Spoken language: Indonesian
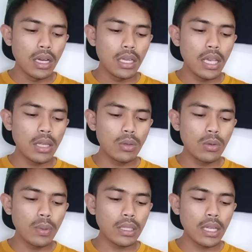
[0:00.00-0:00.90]

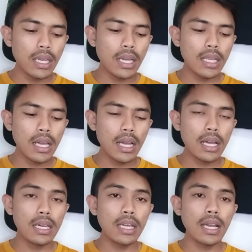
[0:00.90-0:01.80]
Yaitu
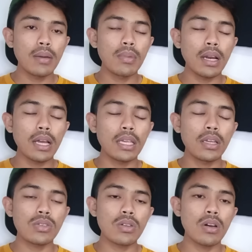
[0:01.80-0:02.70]
pertandingannya dengan
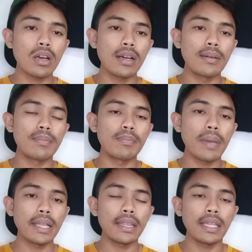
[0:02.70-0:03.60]
berakhir skor
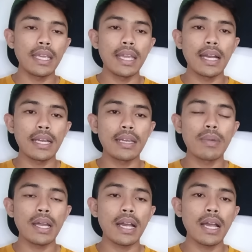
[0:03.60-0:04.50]
4-3
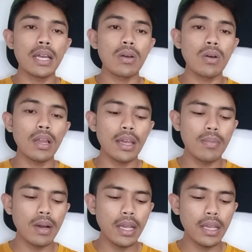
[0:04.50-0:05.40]
dimenangkan
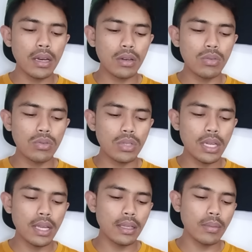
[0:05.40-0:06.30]
oleh Bayer
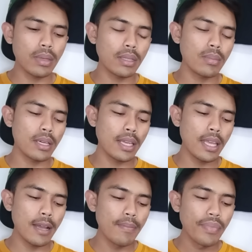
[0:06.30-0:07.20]
Kusen ya teman-teman
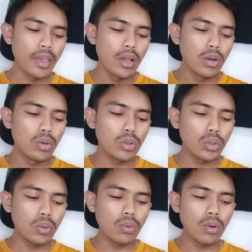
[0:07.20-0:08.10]
ya
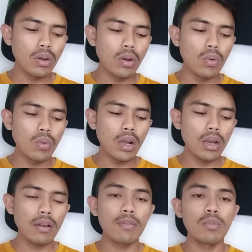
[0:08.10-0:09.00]
untuk
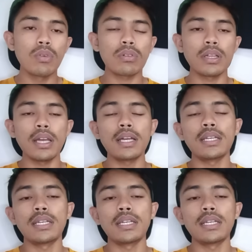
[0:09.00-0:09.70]
Walburg ya.